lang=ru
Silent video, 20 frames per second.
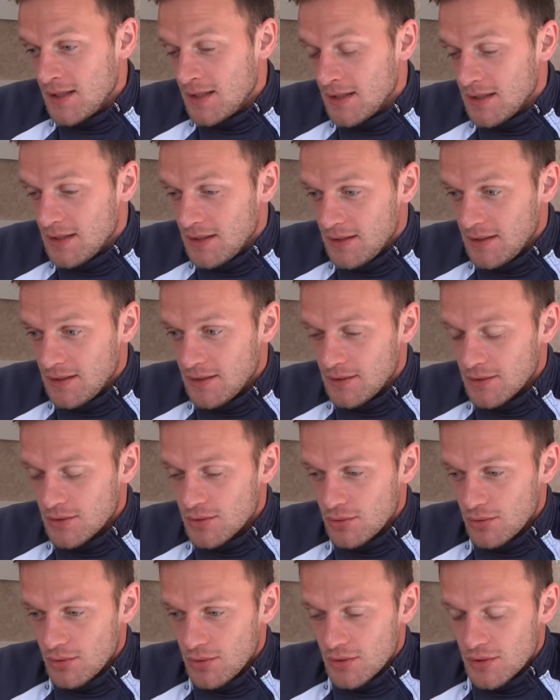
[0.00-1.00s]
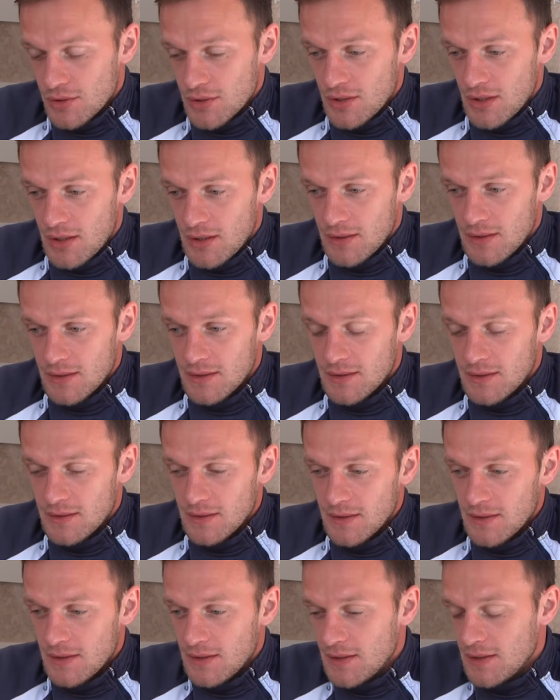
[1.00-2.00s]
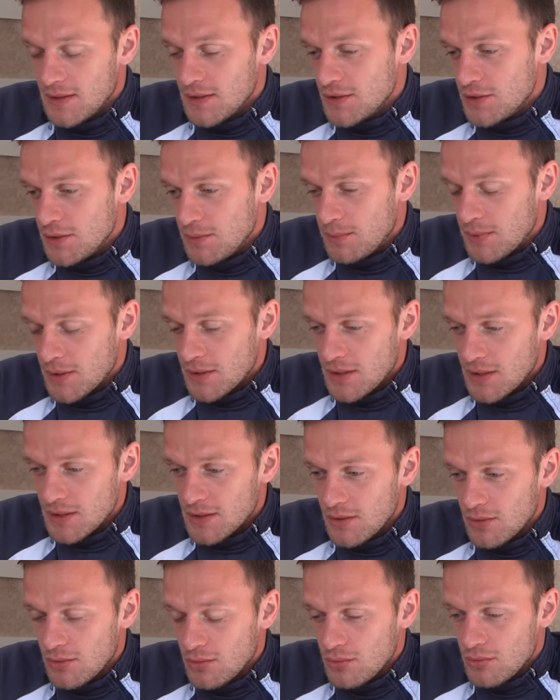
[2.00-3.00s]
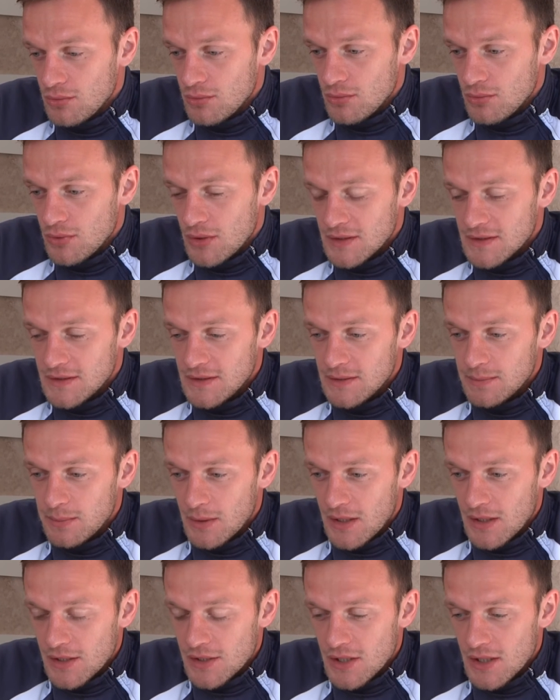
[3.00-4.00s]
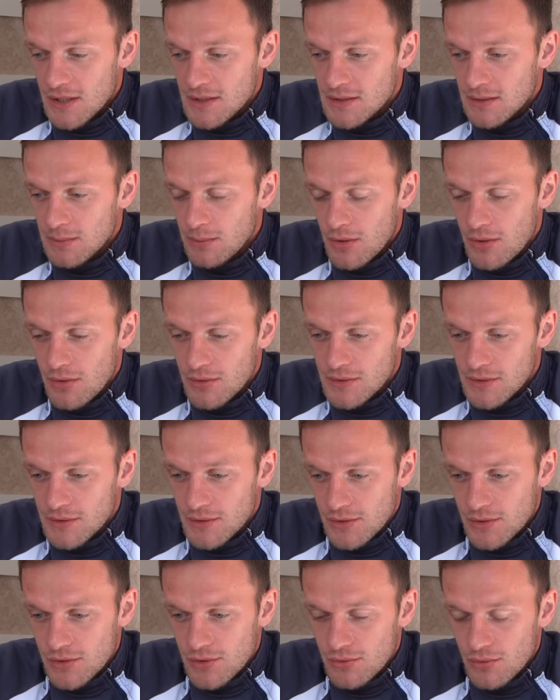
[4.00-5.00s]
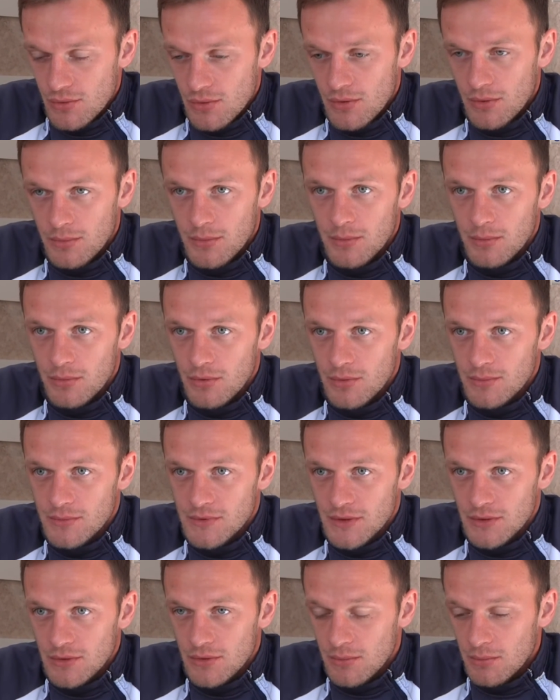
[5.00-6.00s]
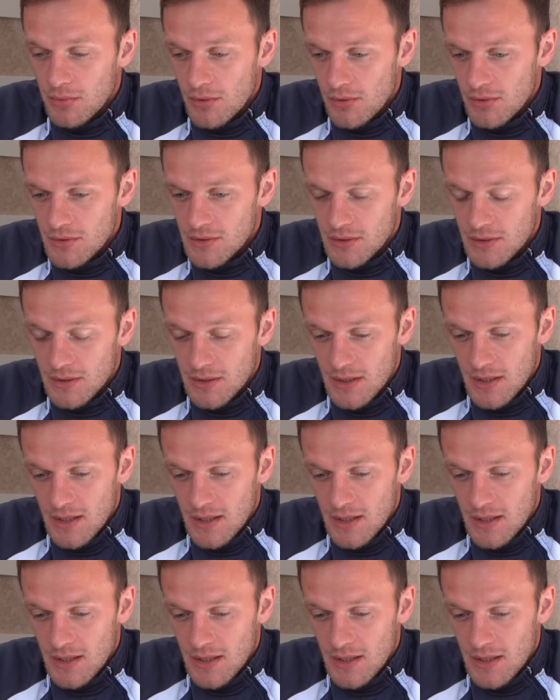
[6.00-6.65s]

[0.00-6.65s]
И что я ожидаю от э, чемпионата? Ну, у нас есть пока шансы бороться за шестерку, мы будем за нее бороться.